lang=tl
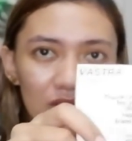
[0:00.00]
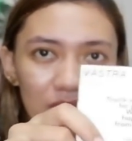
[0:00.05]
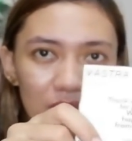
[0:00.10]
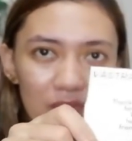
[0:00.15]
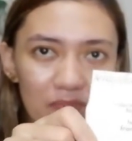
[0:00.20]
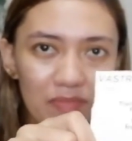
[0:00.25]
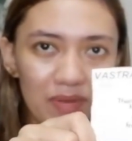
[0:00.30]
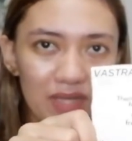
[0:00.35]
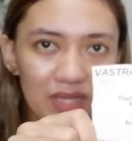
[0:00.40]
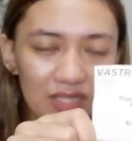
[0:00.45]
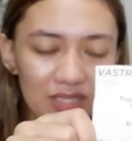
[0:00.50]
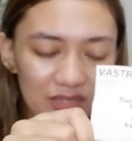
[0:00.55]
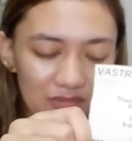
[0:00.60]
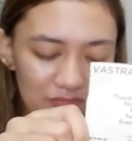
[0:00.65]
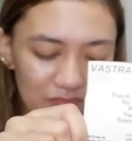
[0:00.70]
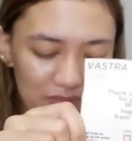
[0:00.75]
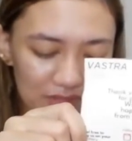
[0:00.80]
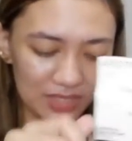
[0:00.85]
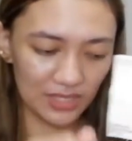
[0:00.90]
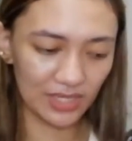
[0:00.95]
Yan, may paganyan
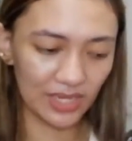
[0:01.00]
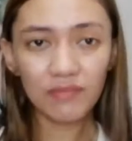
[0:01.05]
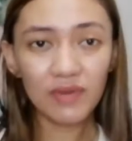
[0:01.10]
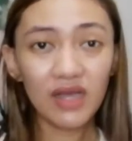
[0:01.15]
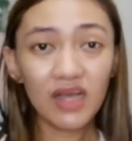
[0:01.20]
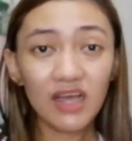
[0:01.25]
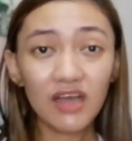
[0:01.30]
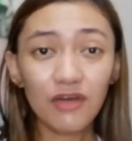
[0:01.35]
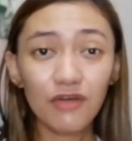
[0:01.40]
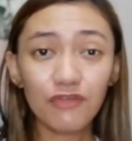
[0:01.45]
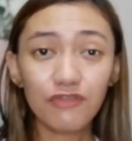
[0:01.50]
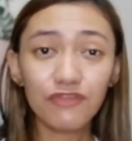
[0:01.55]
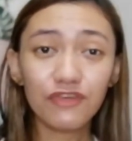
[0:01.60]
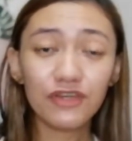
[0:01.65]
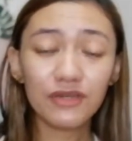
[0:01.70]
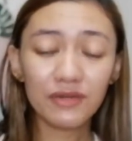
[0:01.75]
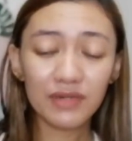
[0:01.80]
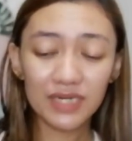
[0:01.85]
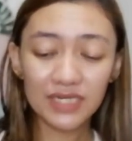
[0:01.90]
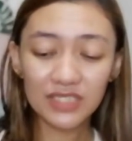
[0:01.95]
pa sila. Mga
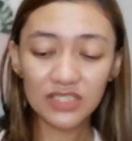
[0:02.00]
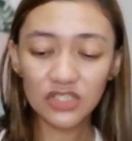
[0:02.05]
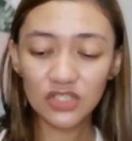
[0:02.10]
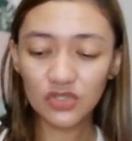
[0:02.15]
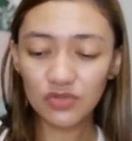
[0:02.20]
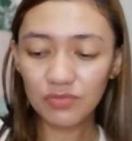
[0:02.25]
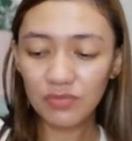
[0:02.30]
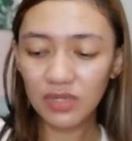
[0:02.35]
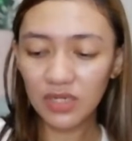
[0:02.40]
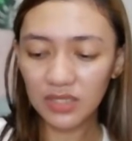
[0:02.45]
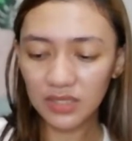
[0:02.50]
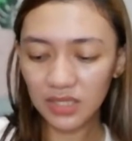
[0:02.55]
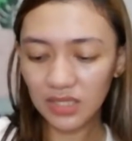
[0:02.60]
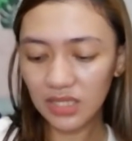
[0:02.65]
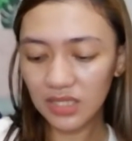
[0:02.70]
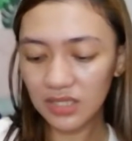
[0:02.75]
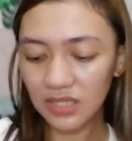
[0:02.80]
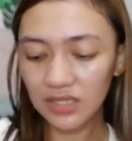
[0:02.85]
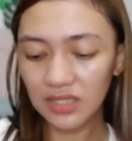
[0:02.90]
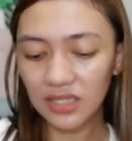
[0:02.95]
overruns yung mga
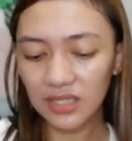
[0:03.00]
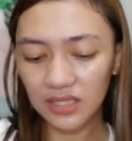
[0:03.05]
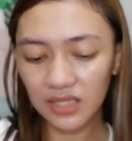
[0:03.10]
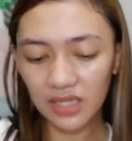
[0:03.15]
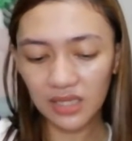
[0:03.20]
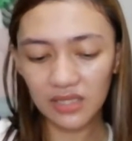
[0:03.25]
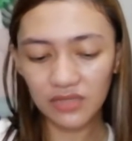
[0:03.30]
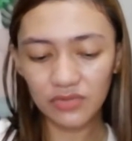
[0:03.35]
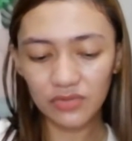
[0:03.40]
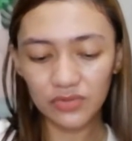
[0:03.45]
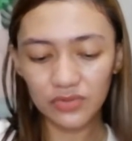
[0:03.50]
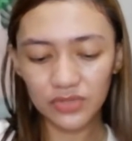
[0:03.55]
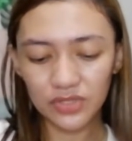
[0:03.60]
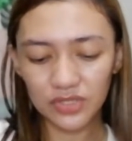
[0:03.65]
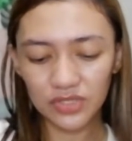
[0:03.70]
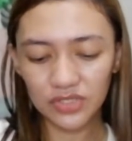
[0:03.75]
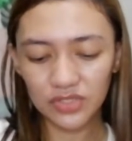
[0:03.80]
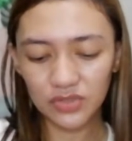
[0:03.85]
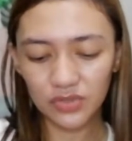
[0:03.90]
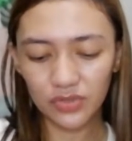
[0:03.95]
tinitindan nila dun
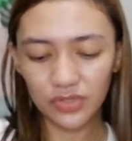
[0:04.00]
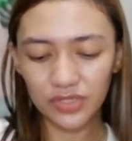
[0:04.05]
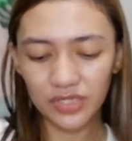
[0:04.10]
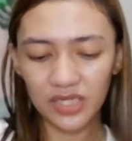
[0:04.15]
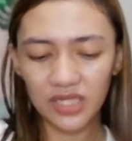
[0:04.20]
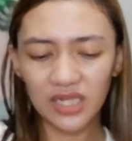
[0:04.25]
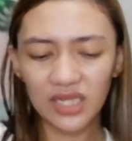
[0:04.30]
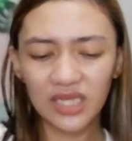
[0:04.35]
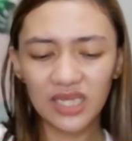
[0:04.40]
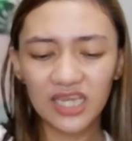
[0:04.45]
sa store nila.